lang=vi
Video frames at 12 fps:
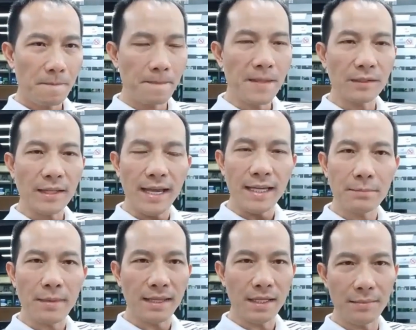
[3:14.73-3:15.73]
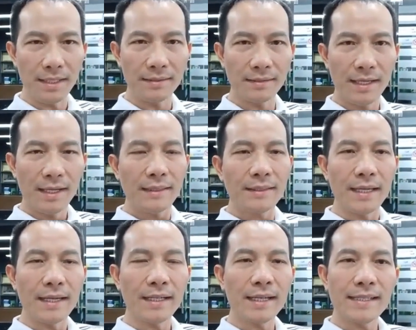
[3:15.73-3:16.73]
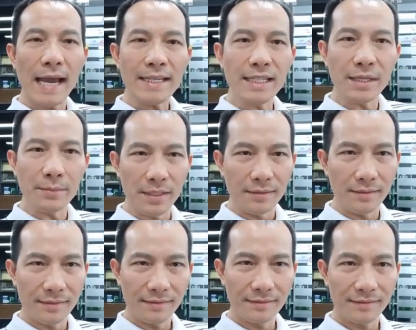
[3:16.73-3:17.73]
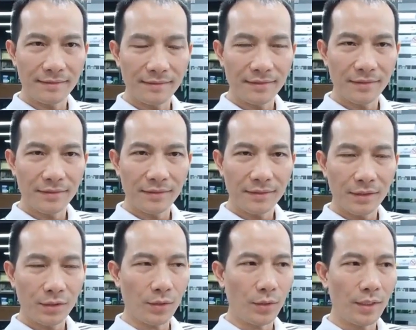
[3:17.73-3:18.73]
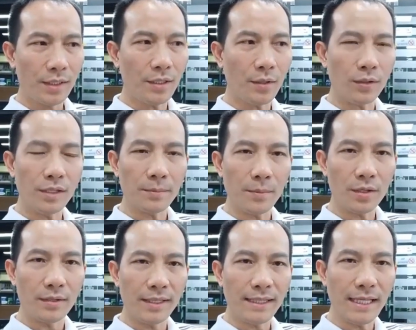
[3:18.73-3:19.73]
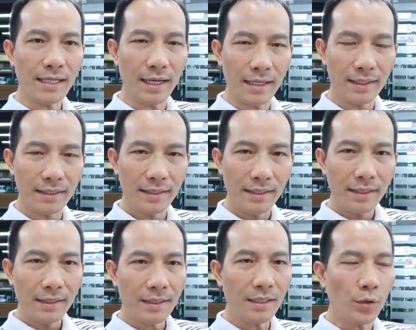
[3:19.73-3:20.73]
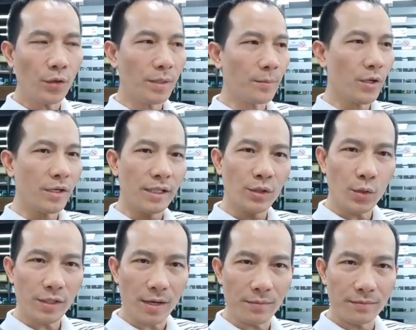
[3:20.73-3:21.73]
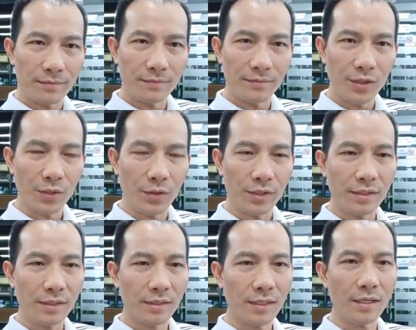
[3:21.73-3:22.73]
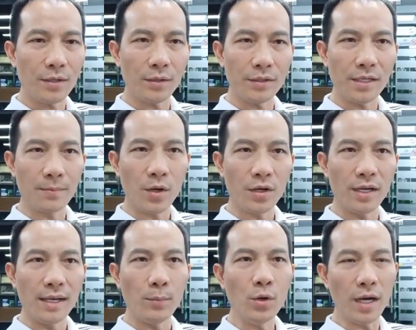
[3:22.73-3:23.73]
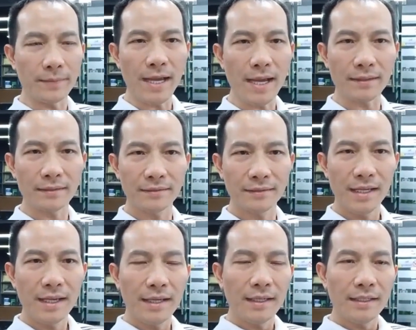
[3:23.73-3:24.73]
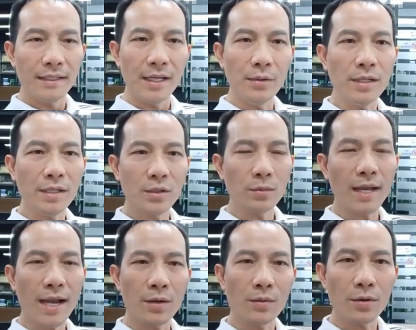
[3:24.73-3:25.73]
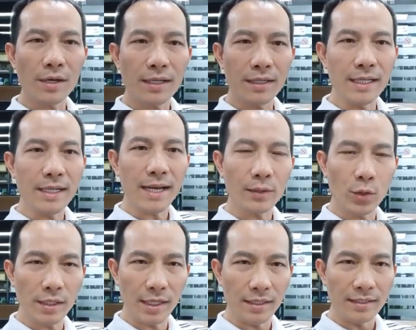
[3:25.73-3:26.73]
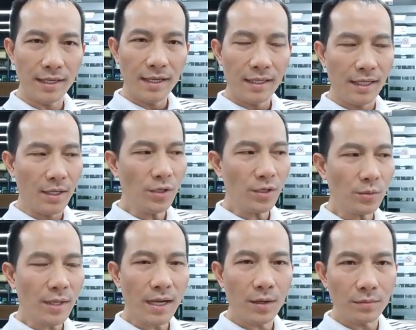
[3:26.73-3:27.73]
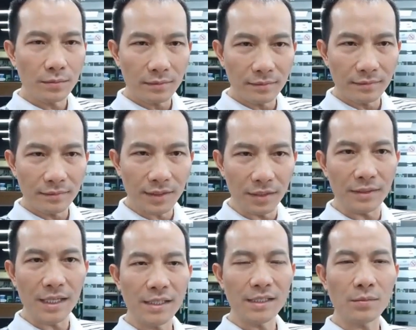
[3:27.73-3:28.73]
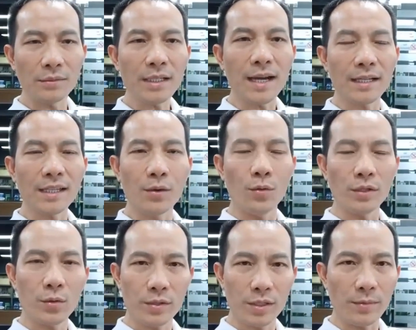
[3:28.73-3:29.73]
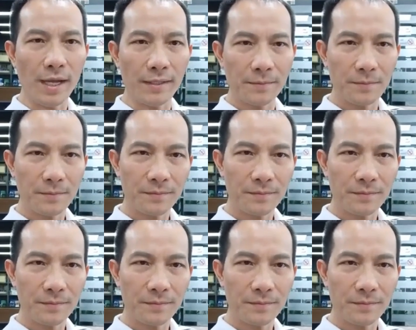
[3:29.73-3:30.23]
được thể hiện bản thân mình, thể hiện cái giá trị mình, rồi cơ hội được mọi người tin cậy, cơ hội được mọi người tôn trọng, rồi cơ hội được mọi người là muốn hợp tác. Nếu như chúng ta không có cái kỹ năng thuyết trình, nếu như chúng ta không tự tin trong tất cả các tình huống trong cuộc sống này.